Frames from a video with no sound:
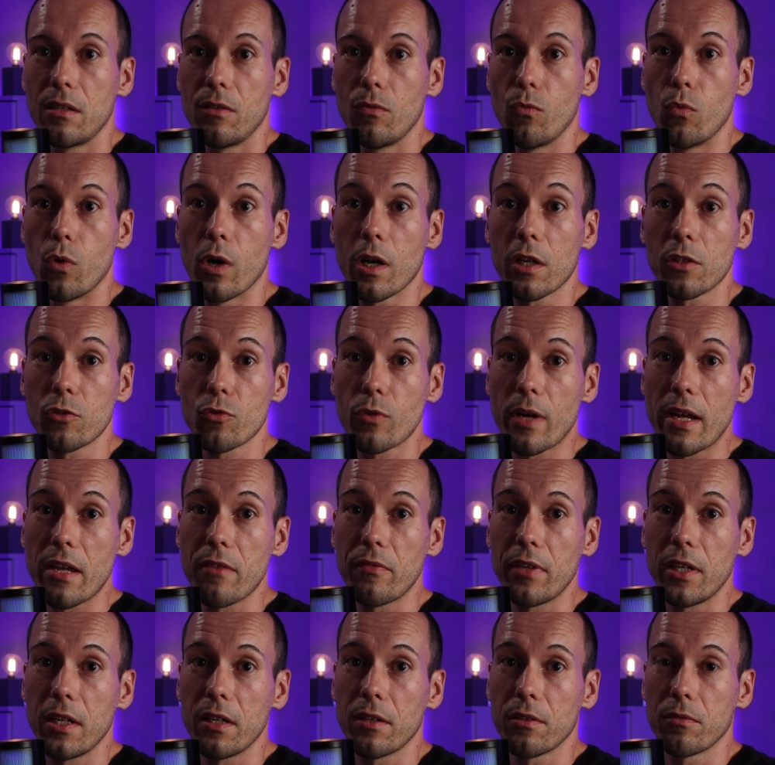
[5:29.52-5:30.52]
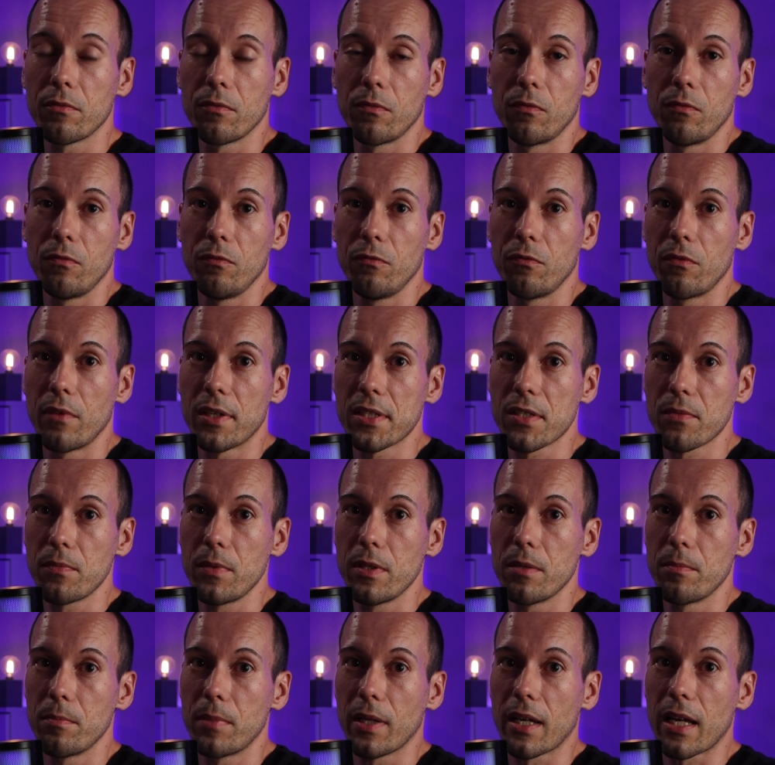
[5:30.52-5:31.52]
Wardriving, was
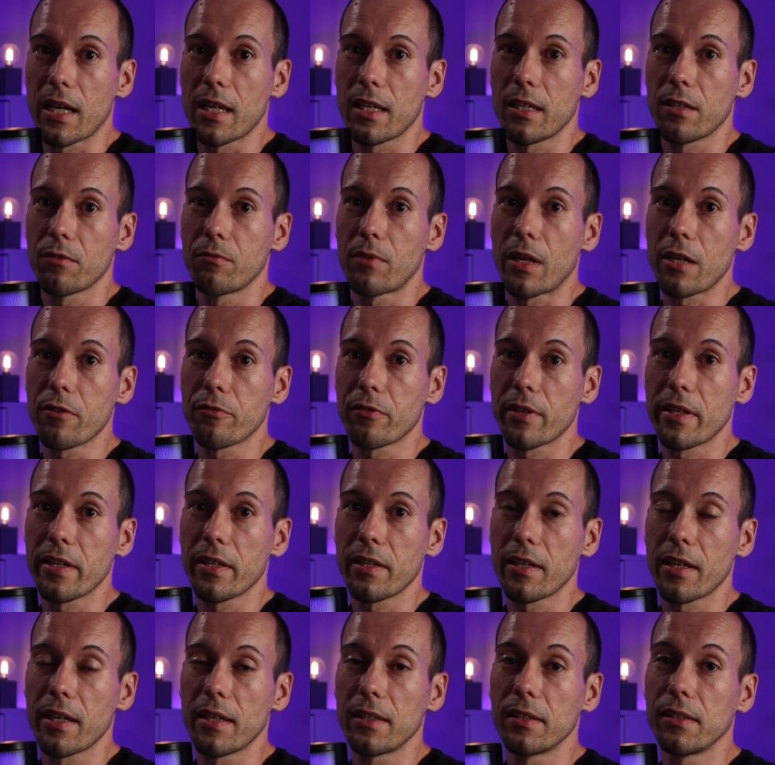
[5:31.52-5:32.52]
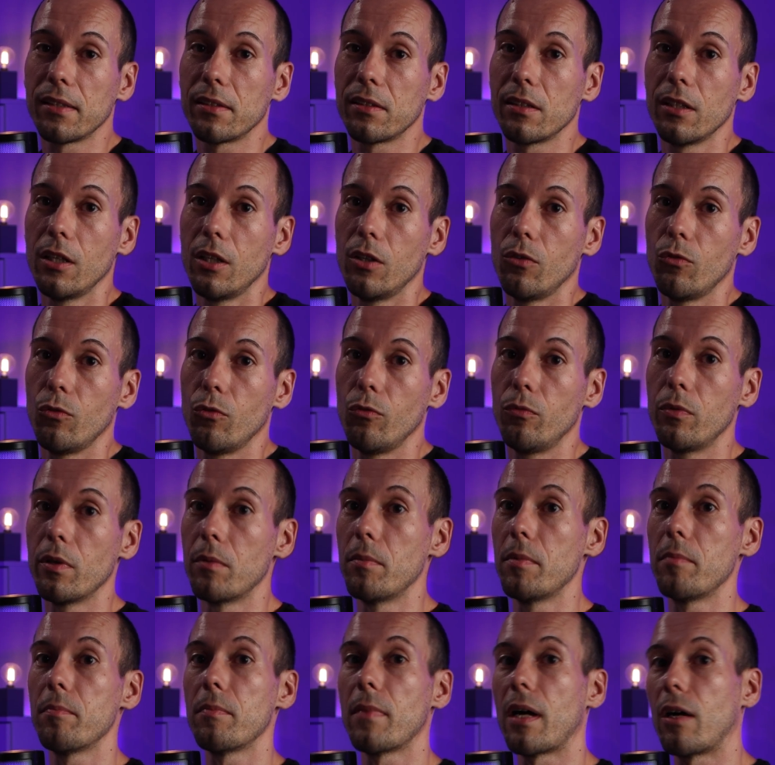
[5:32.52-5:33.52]
wir im Bereich Wi-Fi kennen, wo wir
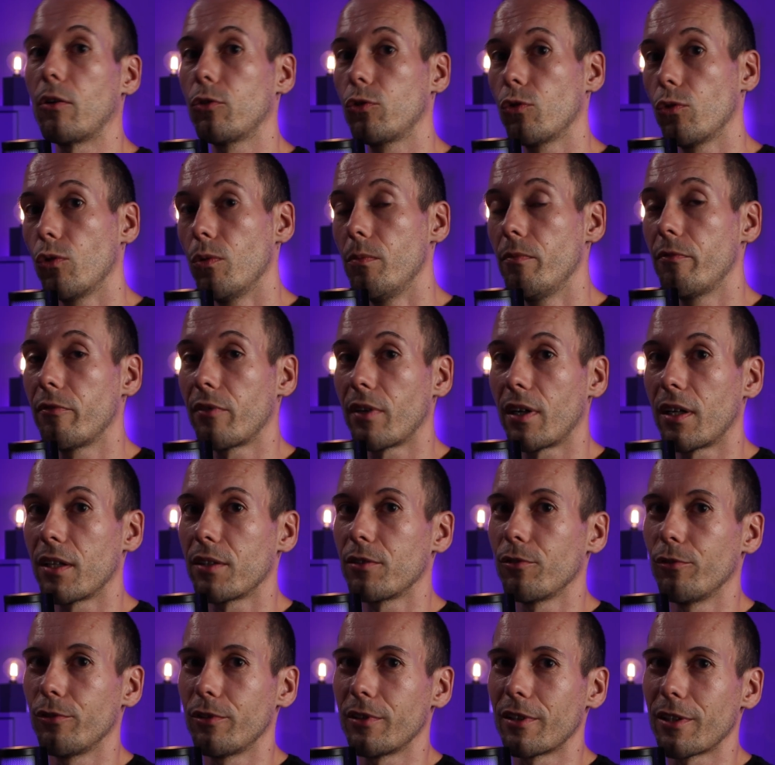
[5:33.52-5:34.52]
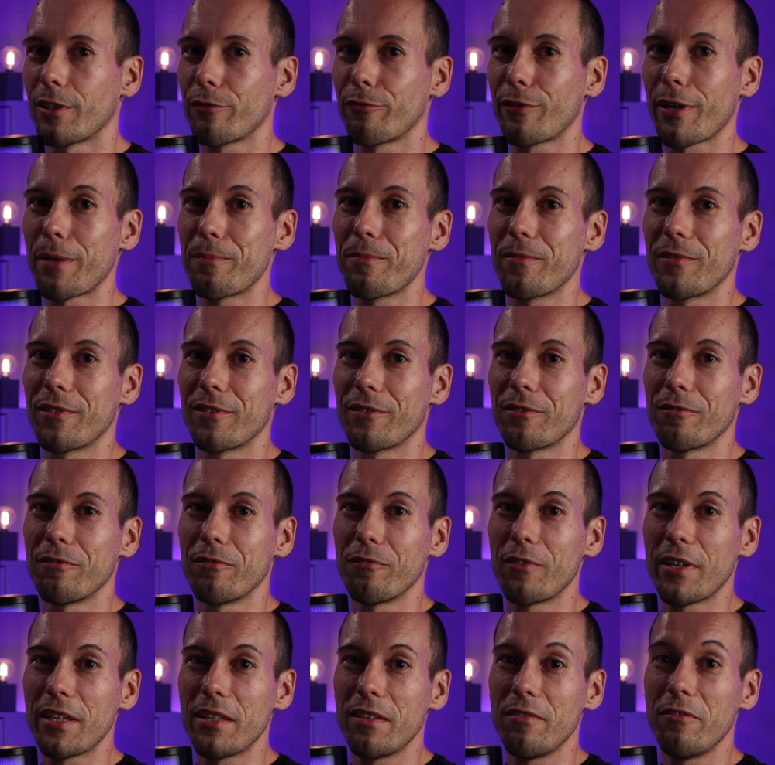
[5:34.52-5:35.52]
mit dem Auto rumfahren und nach
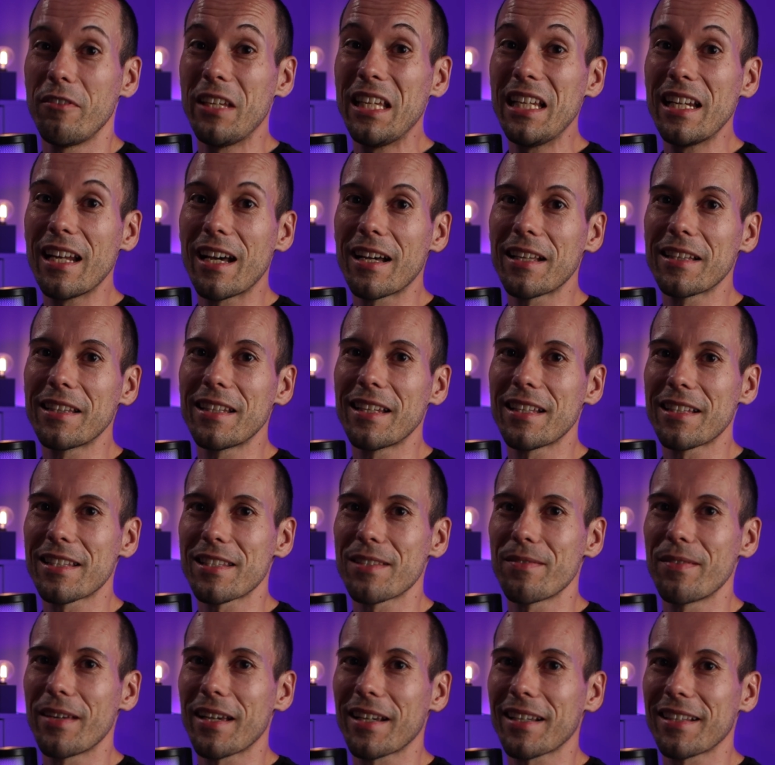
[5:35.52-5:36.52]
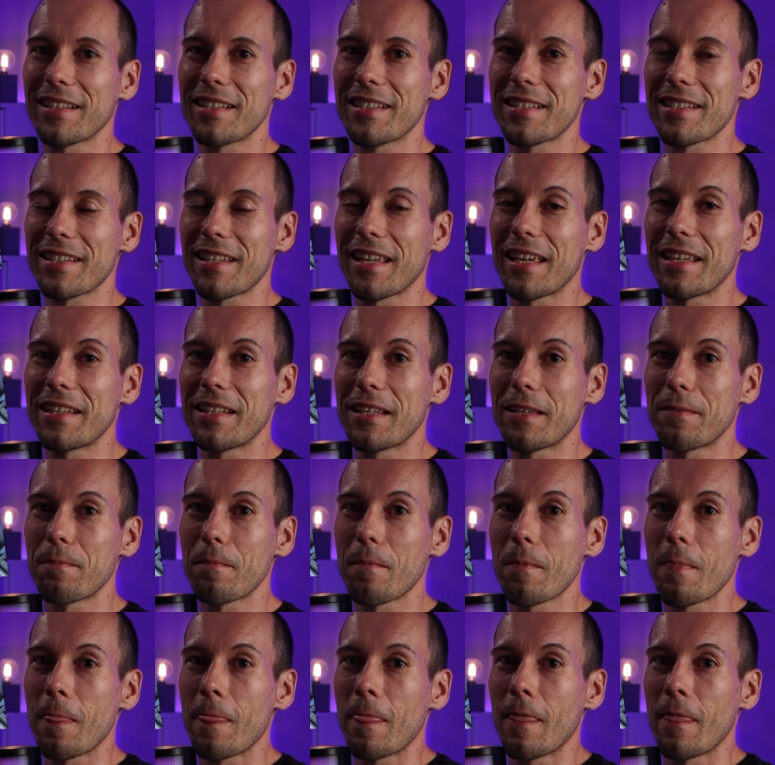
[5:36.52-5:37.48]
fremden WLAN-Netzwerken scannen.